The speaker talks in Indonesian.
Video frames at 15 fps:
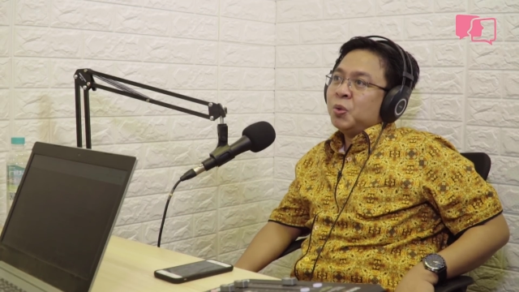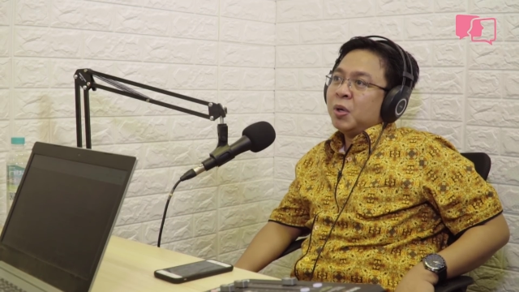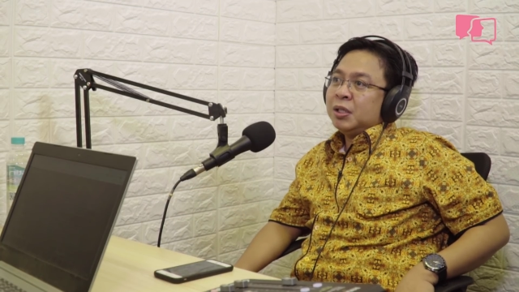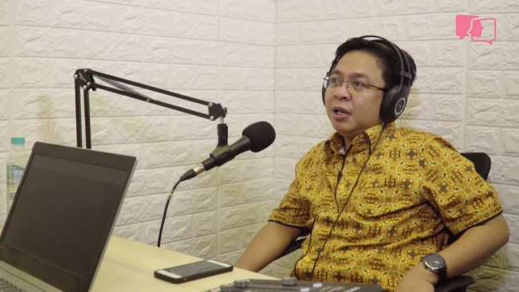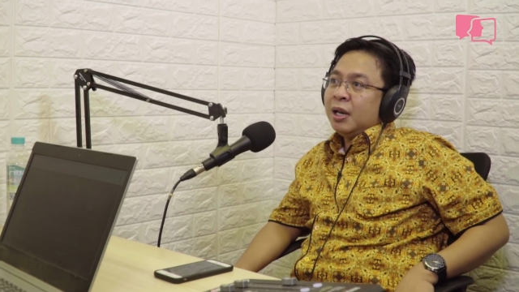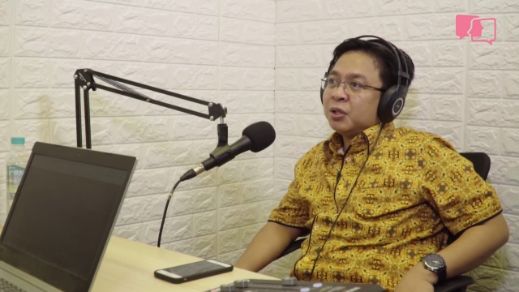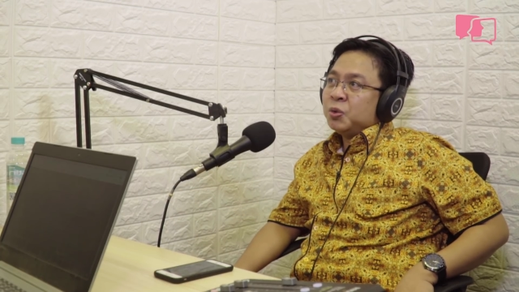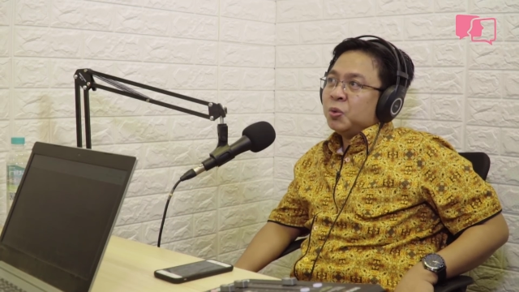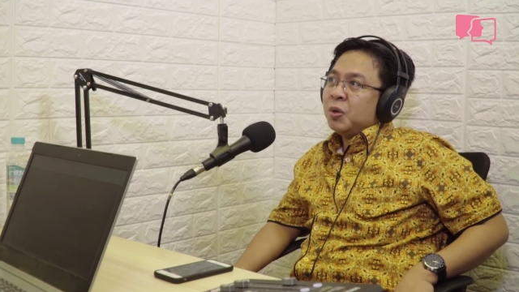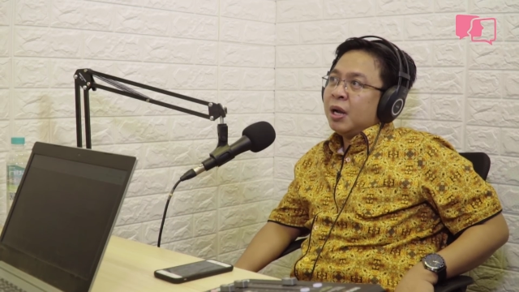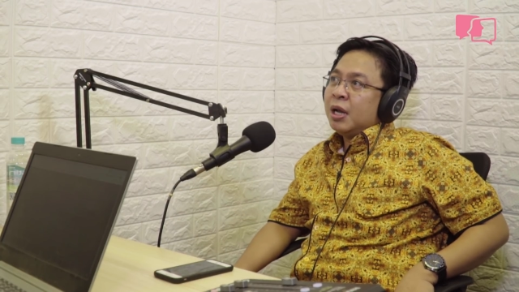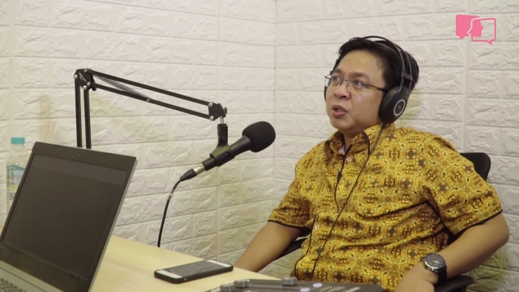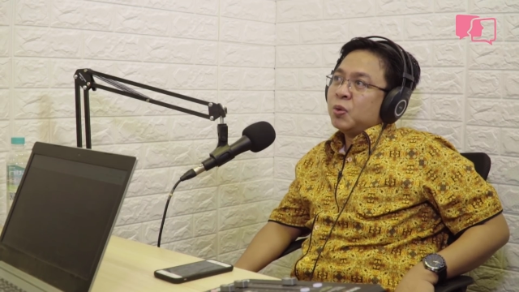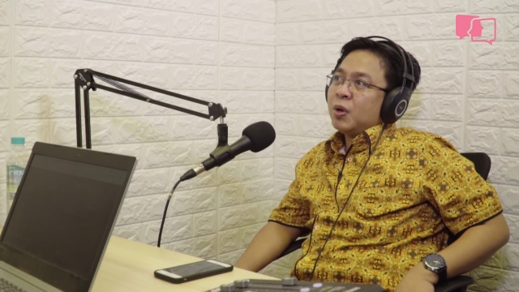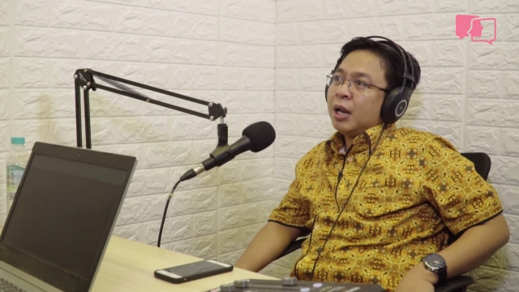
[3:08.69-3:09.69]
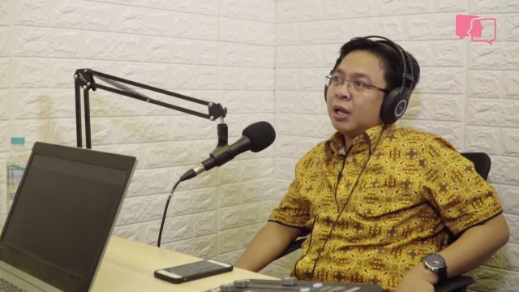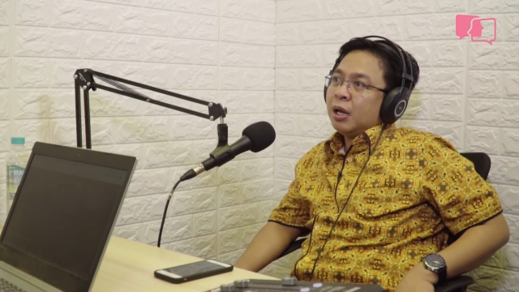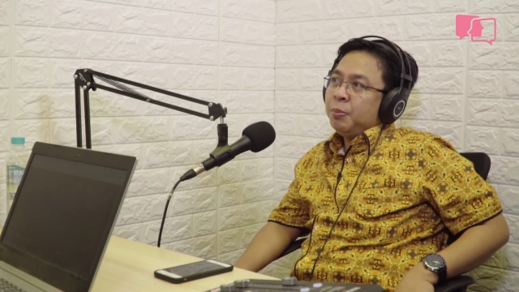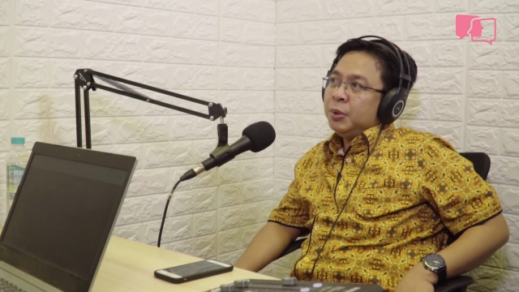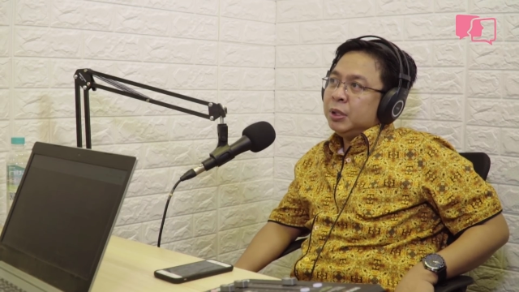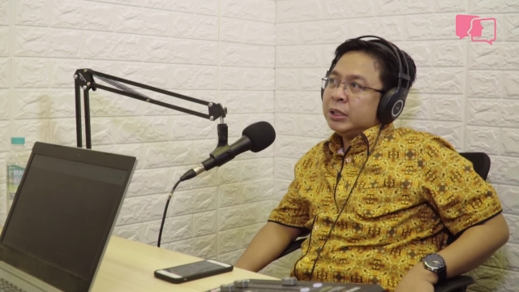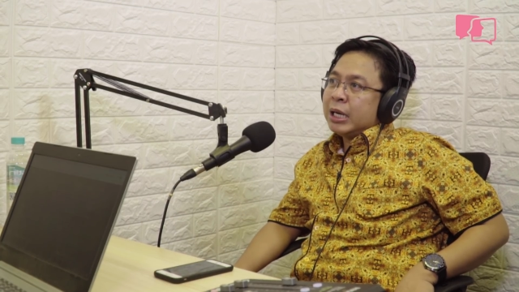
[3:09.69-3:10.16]
suka tidak suka soal
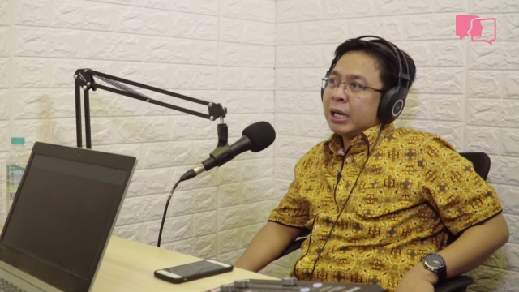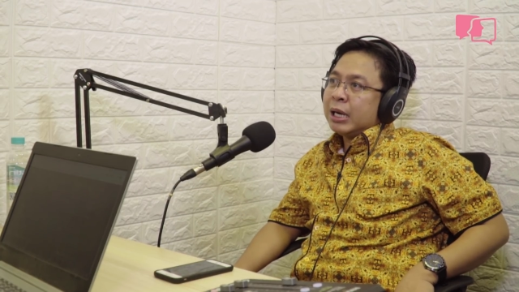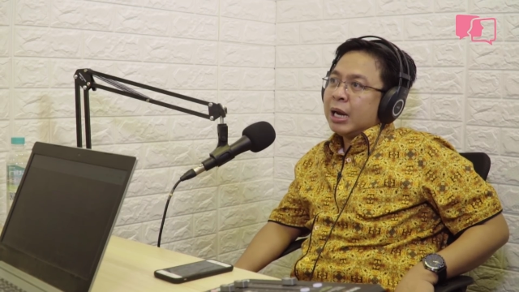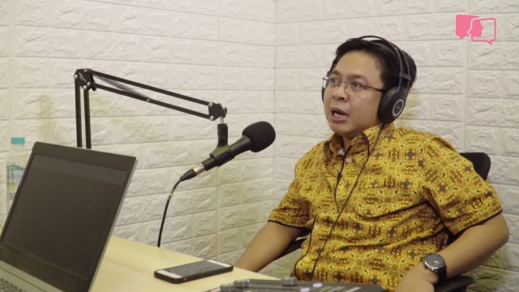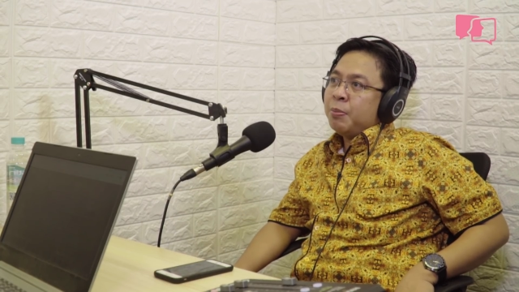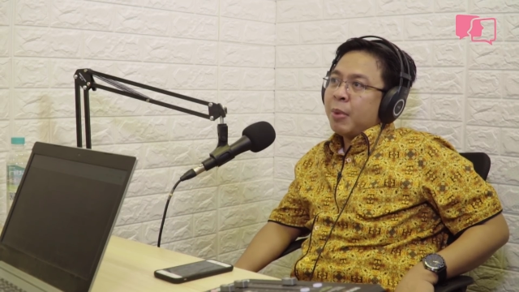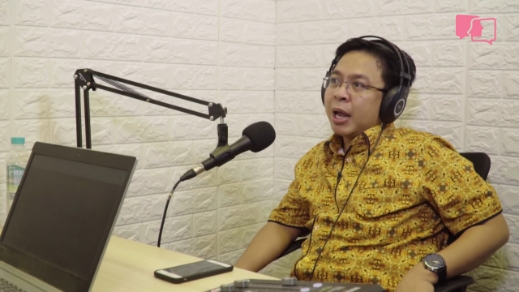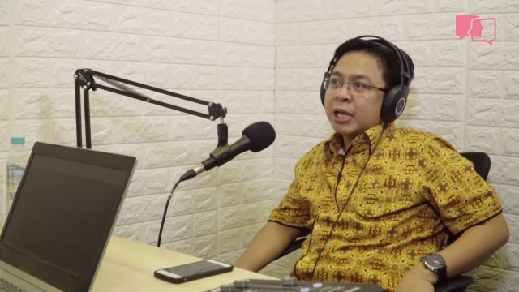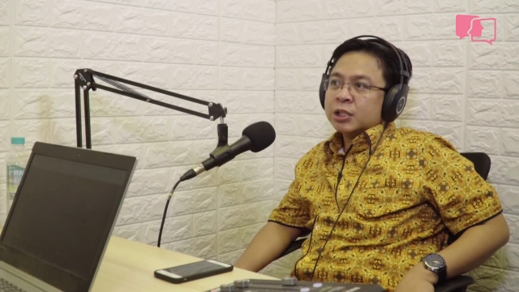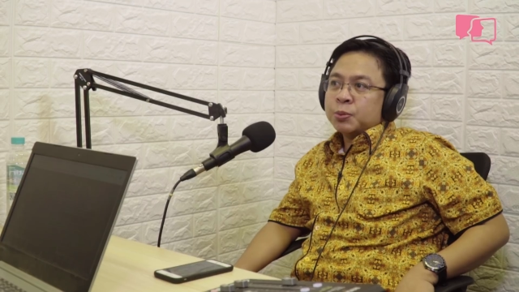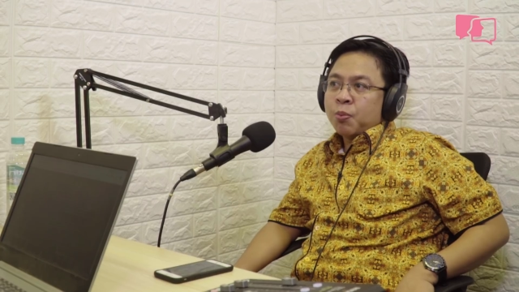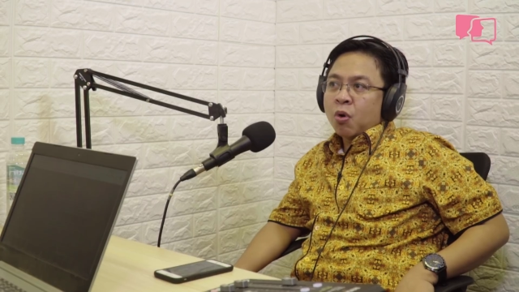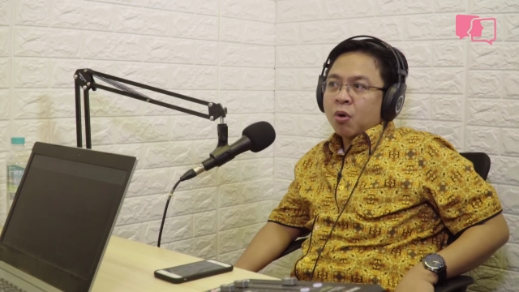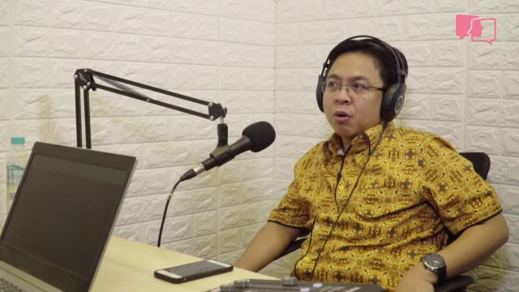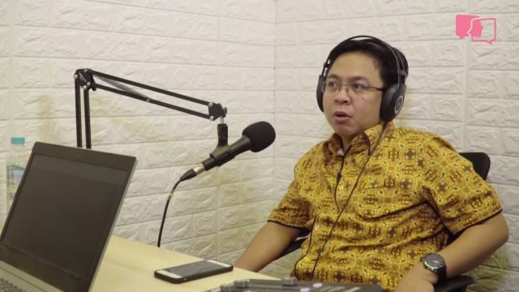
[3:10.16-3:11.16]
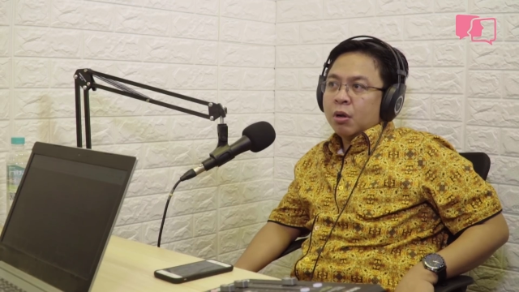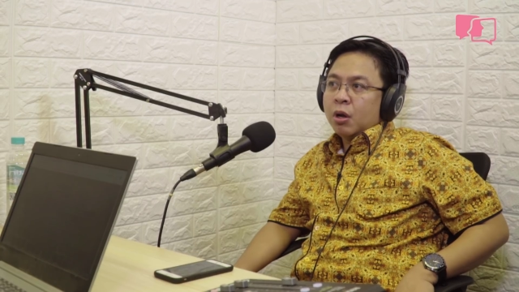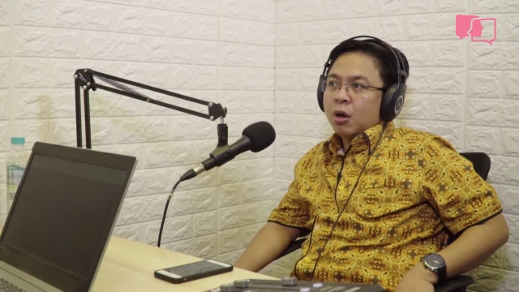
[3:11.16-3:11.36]
kebijakan mengekspor